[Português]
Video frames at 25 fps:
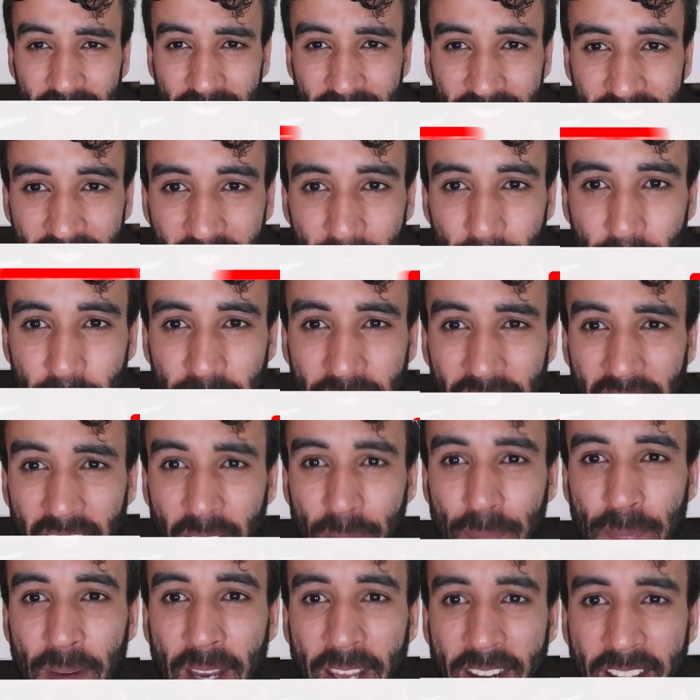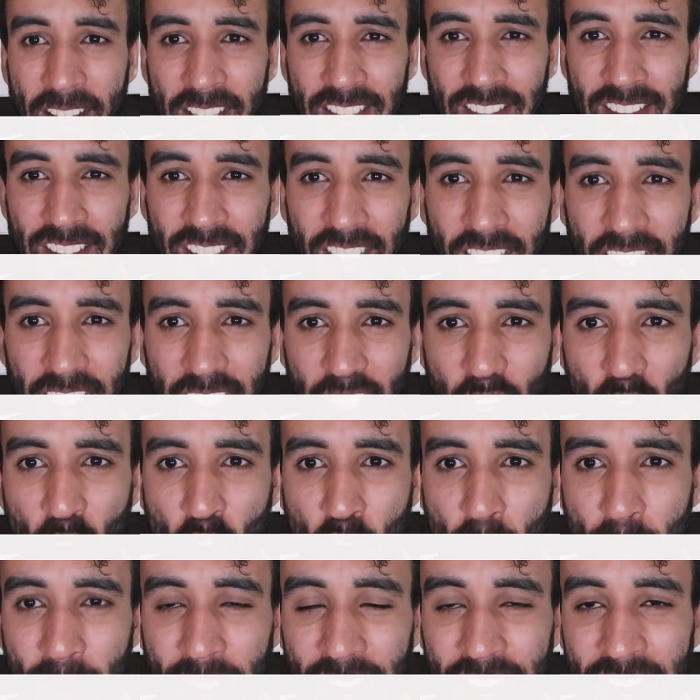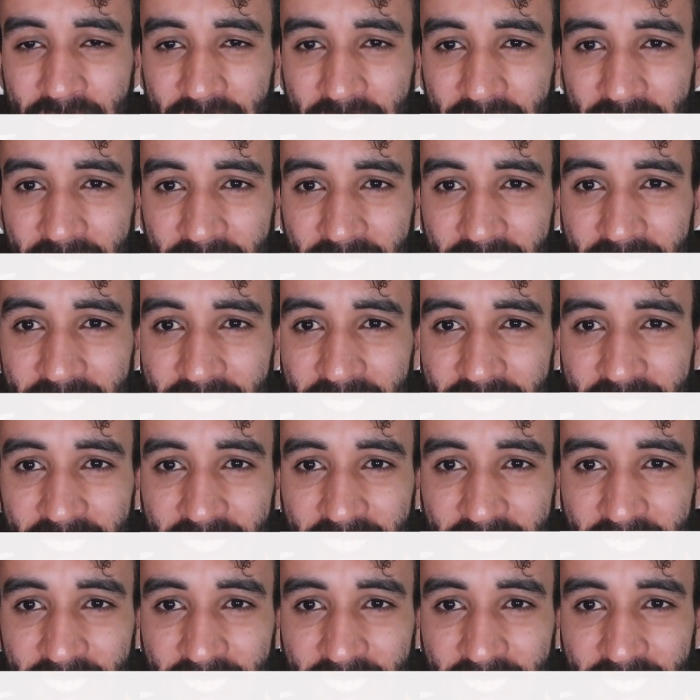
Sempre que ela aparece, ela rouba a cena.